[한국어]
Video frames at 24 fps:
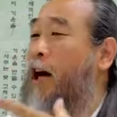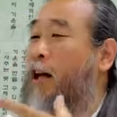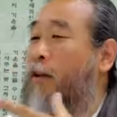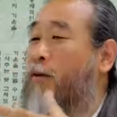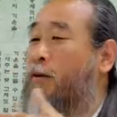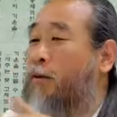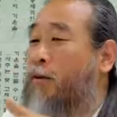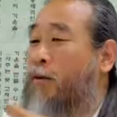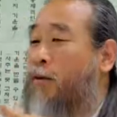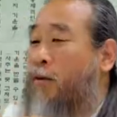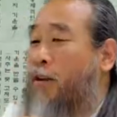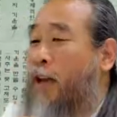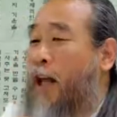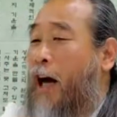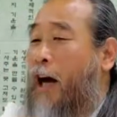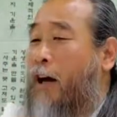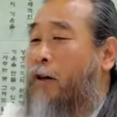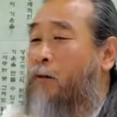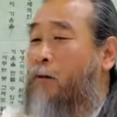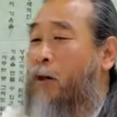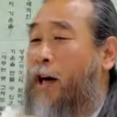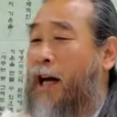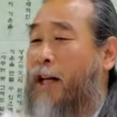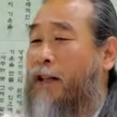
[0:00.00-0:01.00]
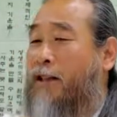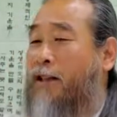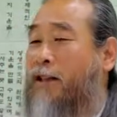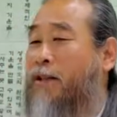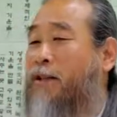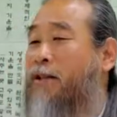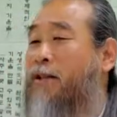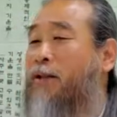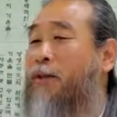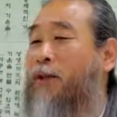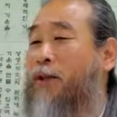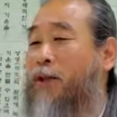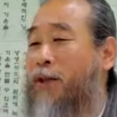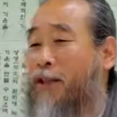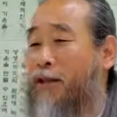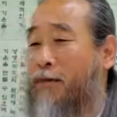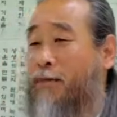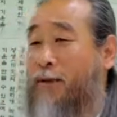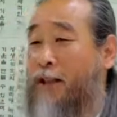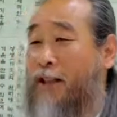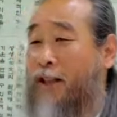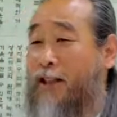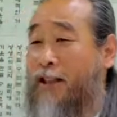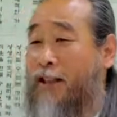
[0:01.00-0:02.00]
가도 내하고 같이 쓰고
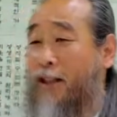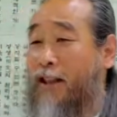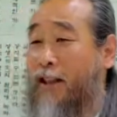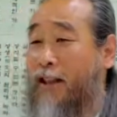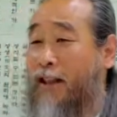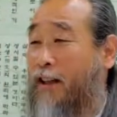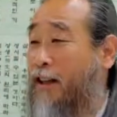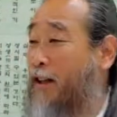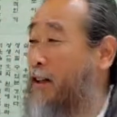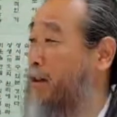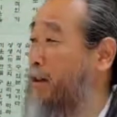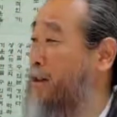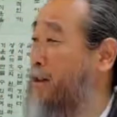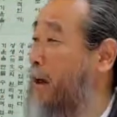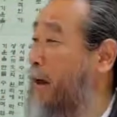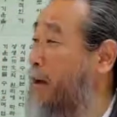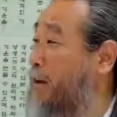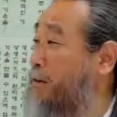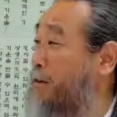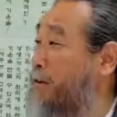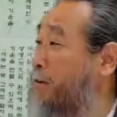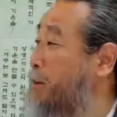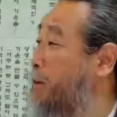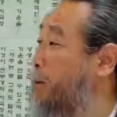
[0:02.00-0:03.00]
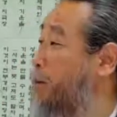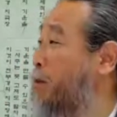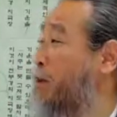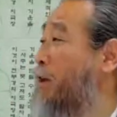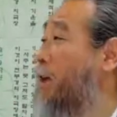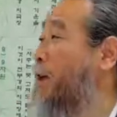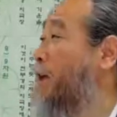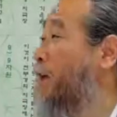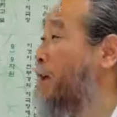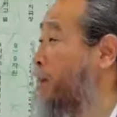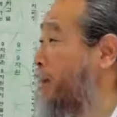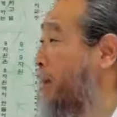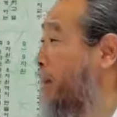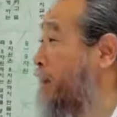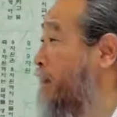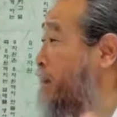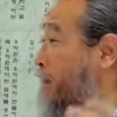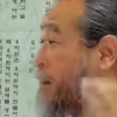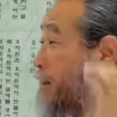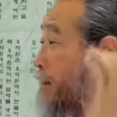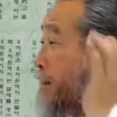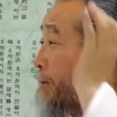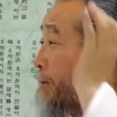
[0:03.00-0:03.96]
있음이지 내 곁을 못 떠나게 돼가 있는